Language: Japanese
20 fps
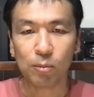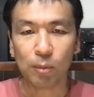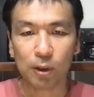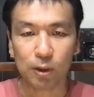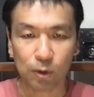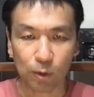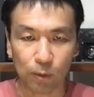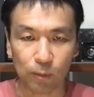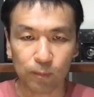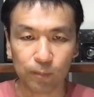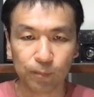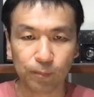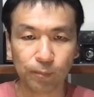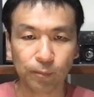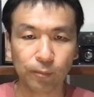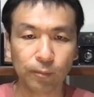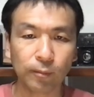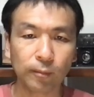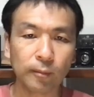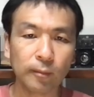ましょ
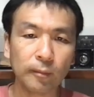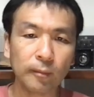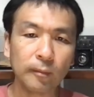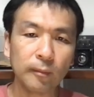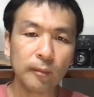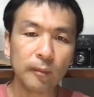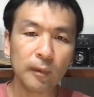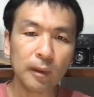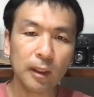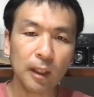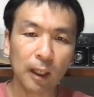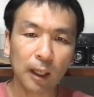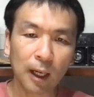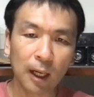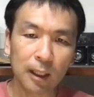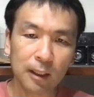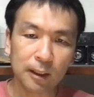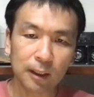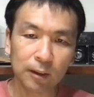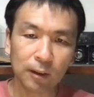うで
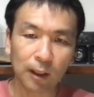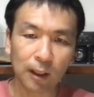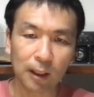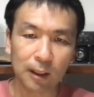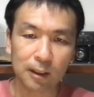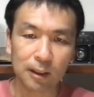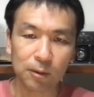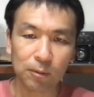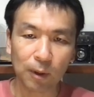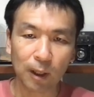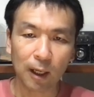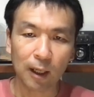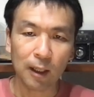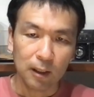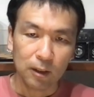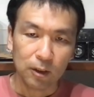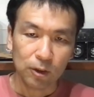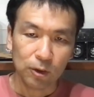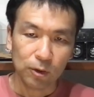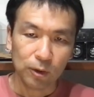会社の赤字は
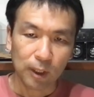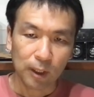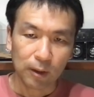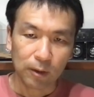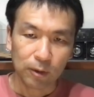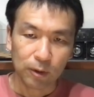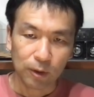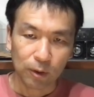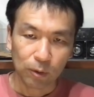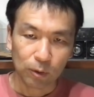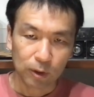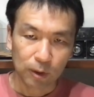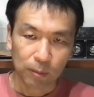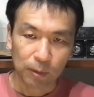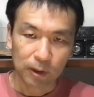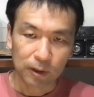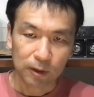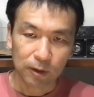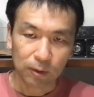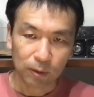10年繰り越せ
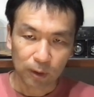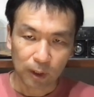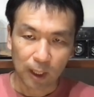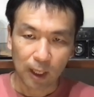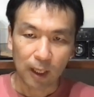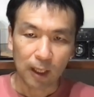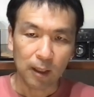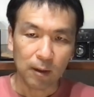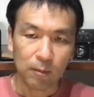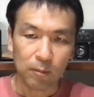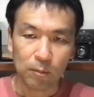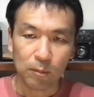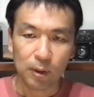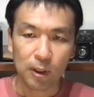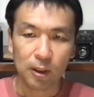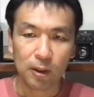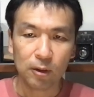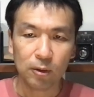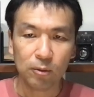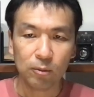ますので
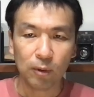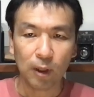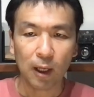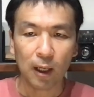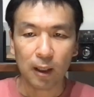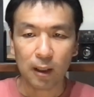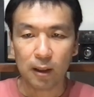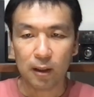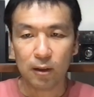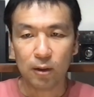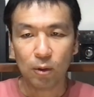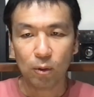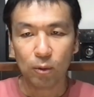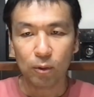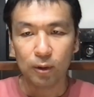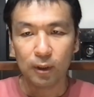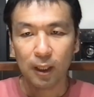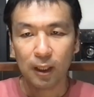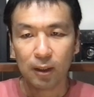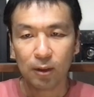B 君は
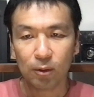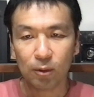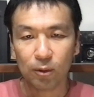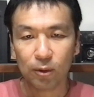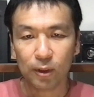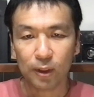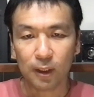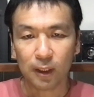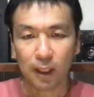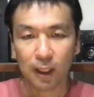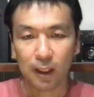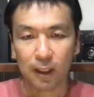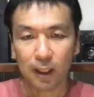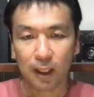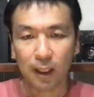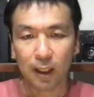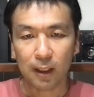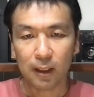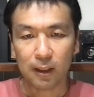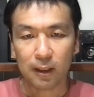6年の累計
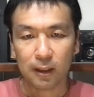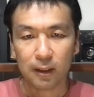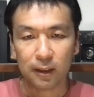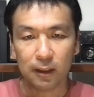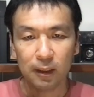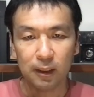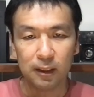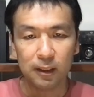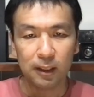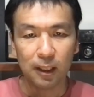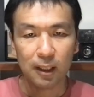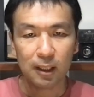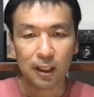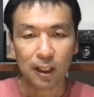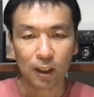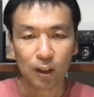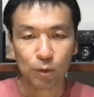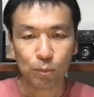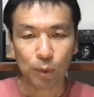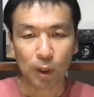で
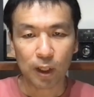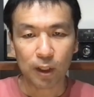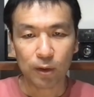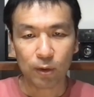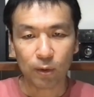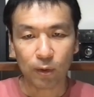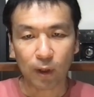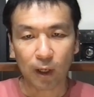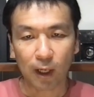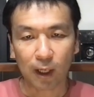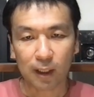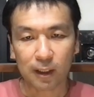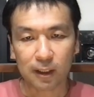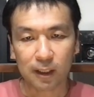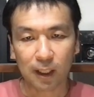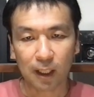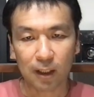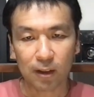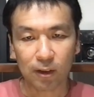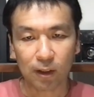1200万円の赤
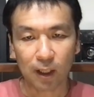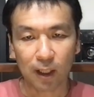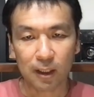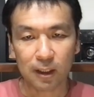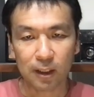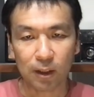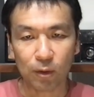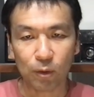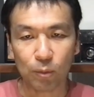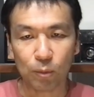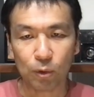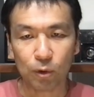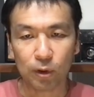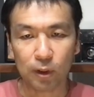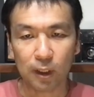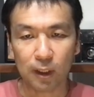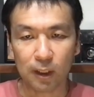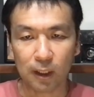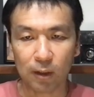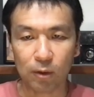字がある会社を持っ
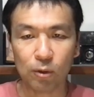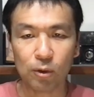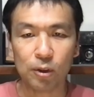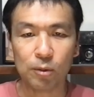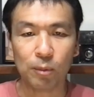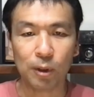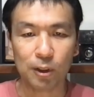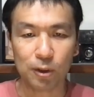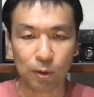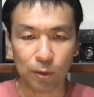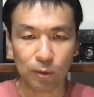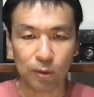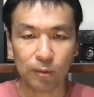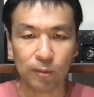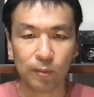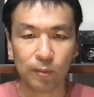ていたとしましょう、